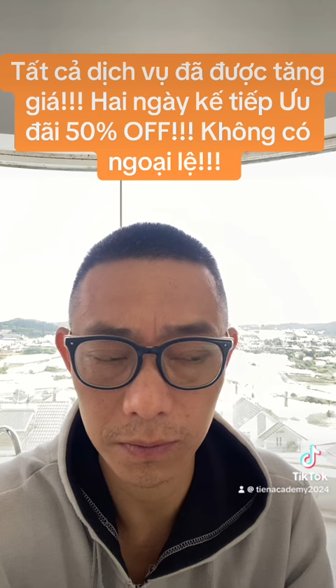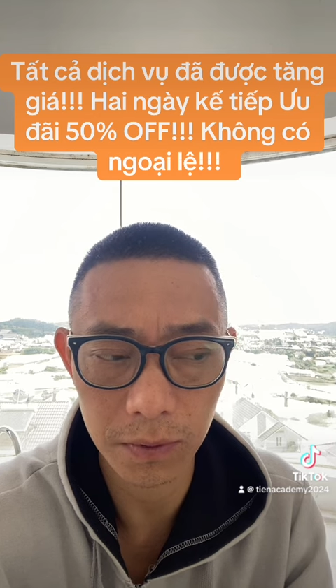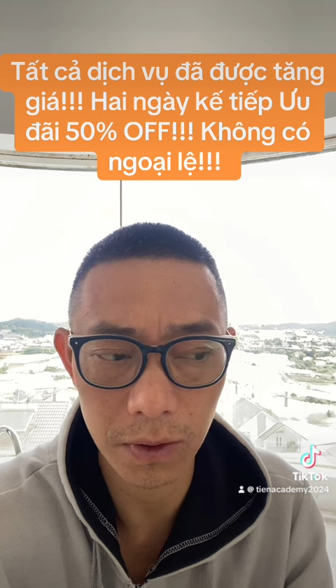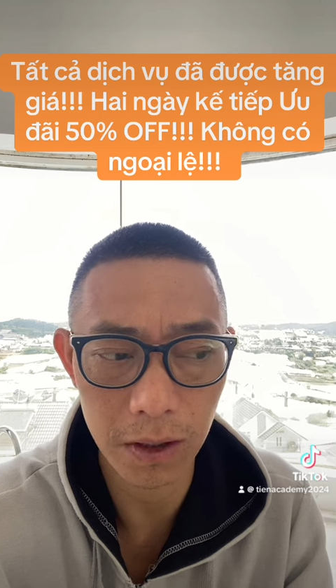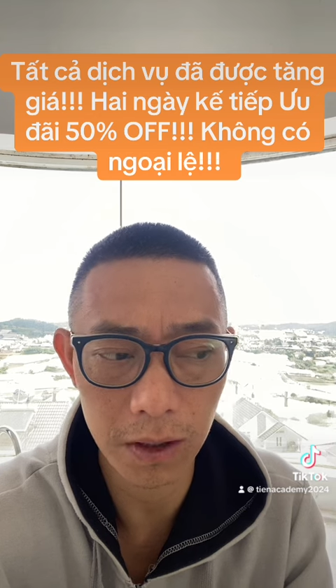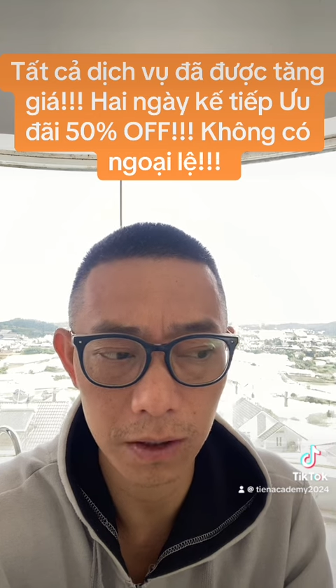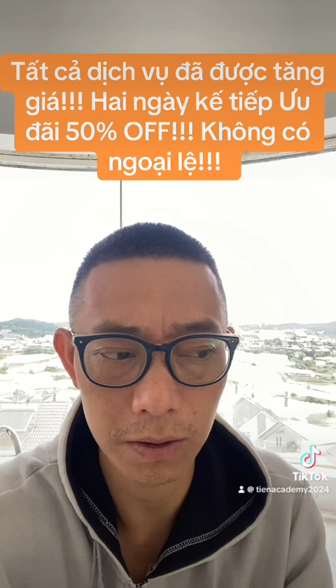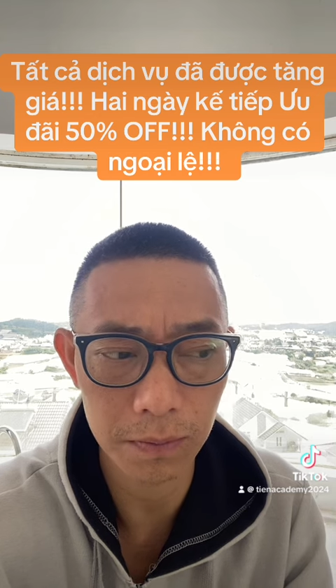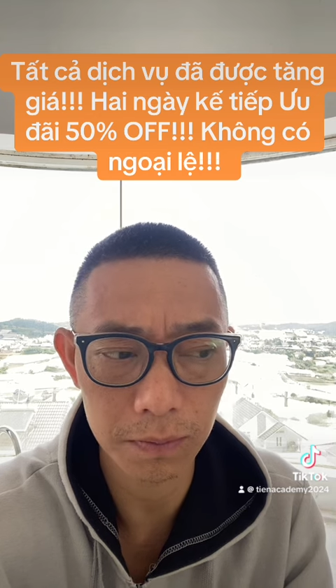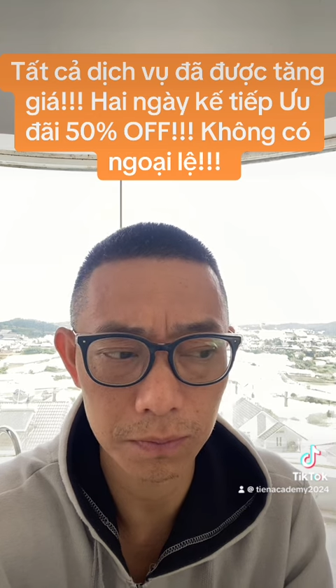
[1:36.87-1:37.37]
à,
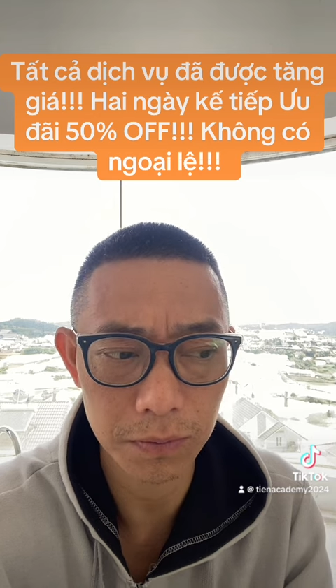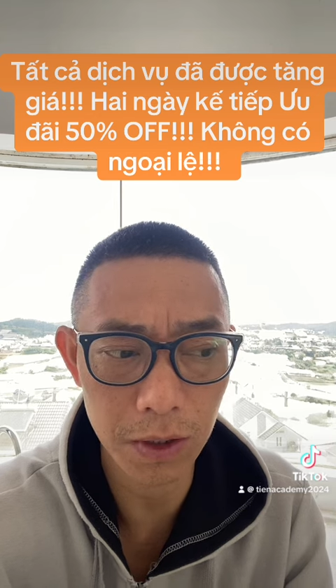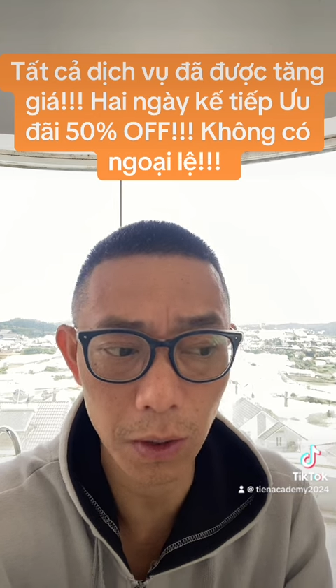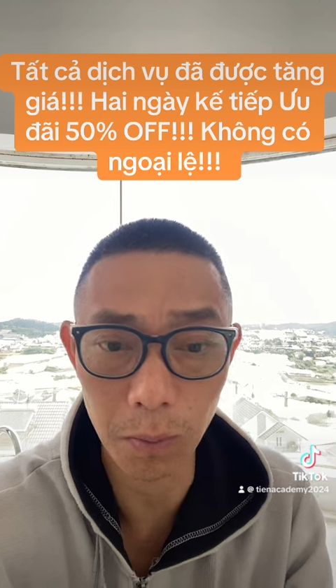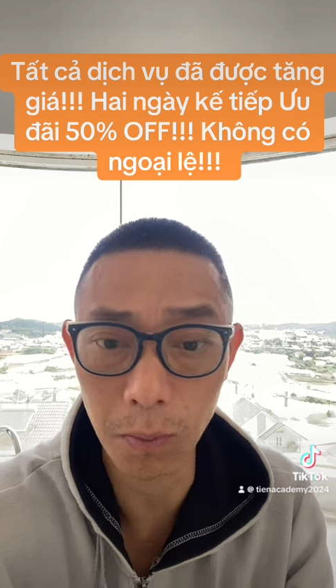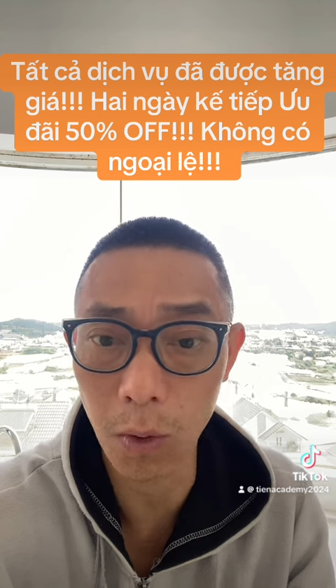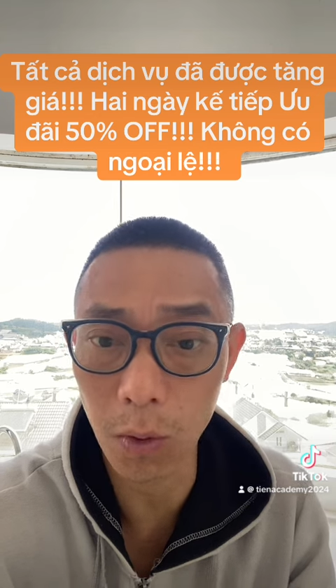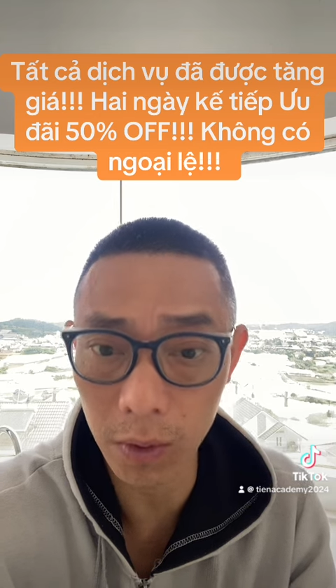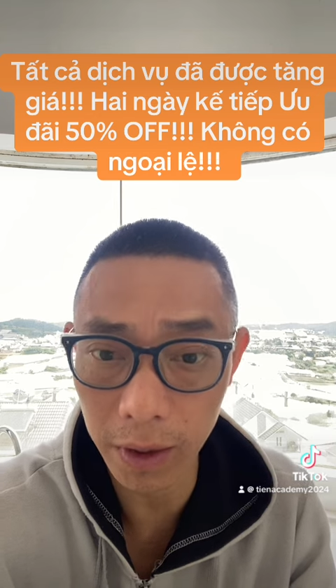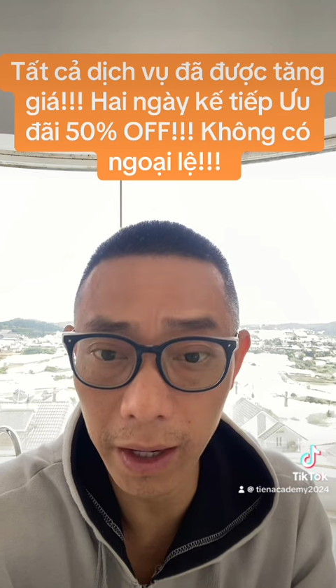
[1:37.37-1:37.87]

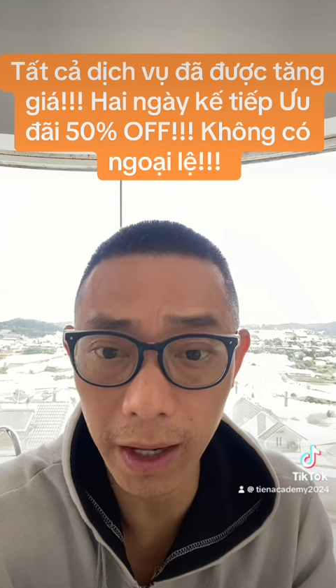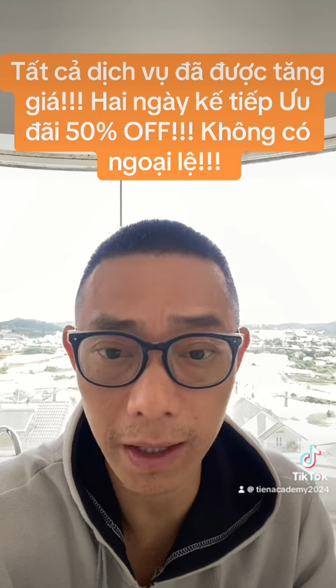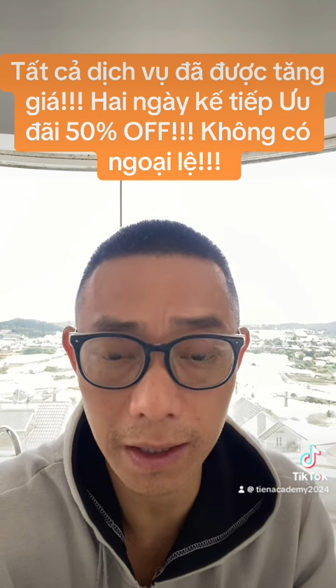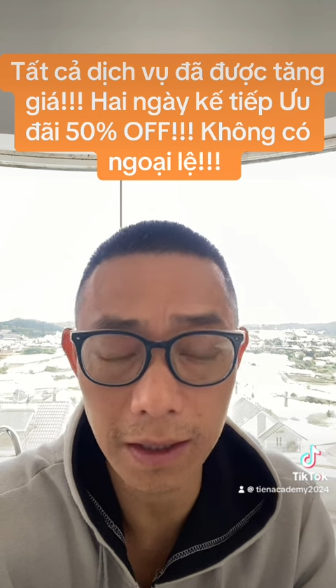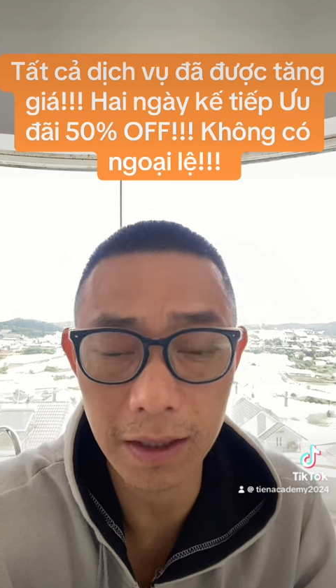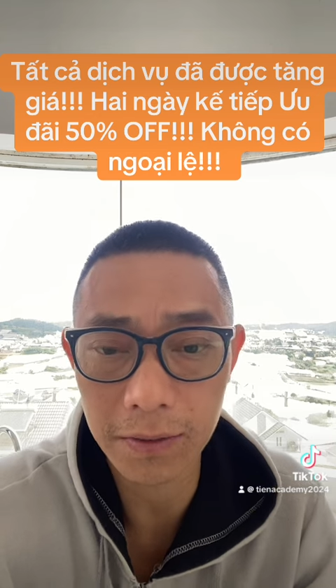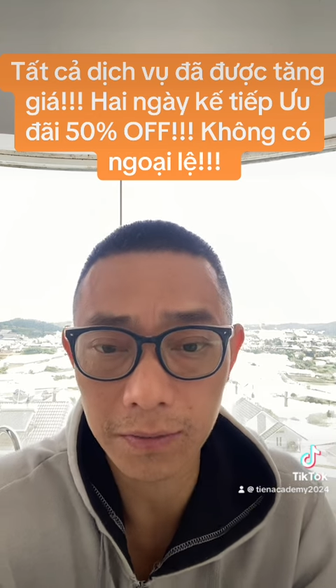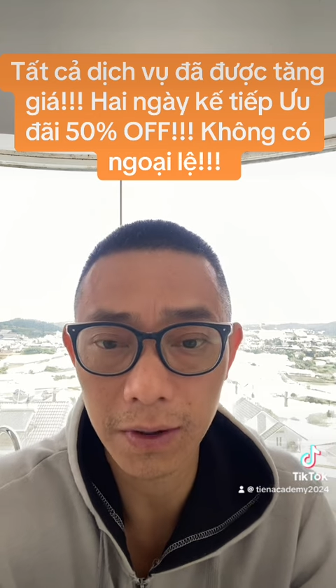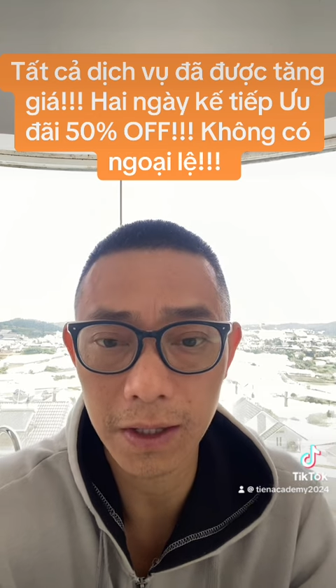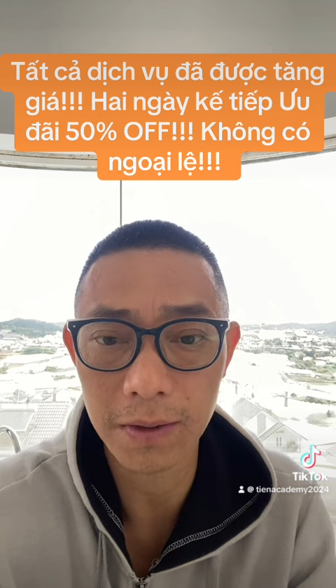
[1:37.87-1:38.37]
trong một ngày
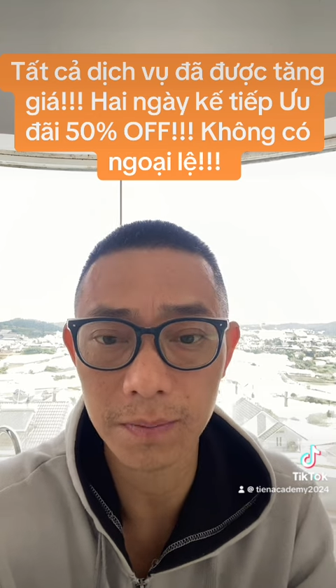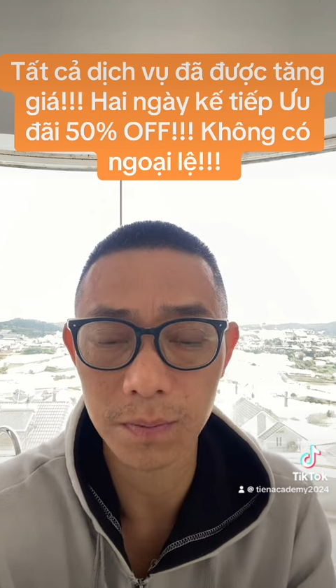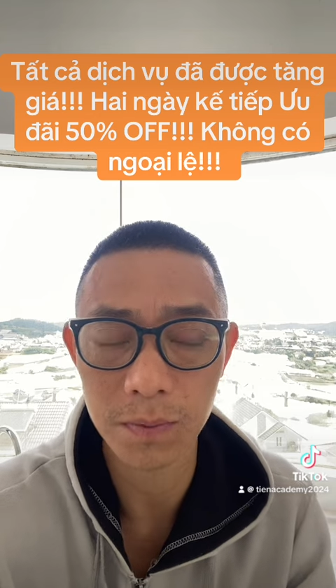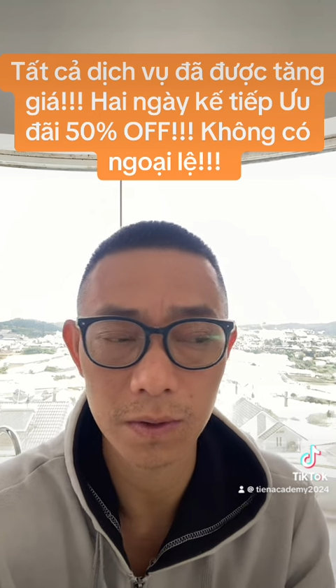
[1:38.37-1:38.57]
như vậy,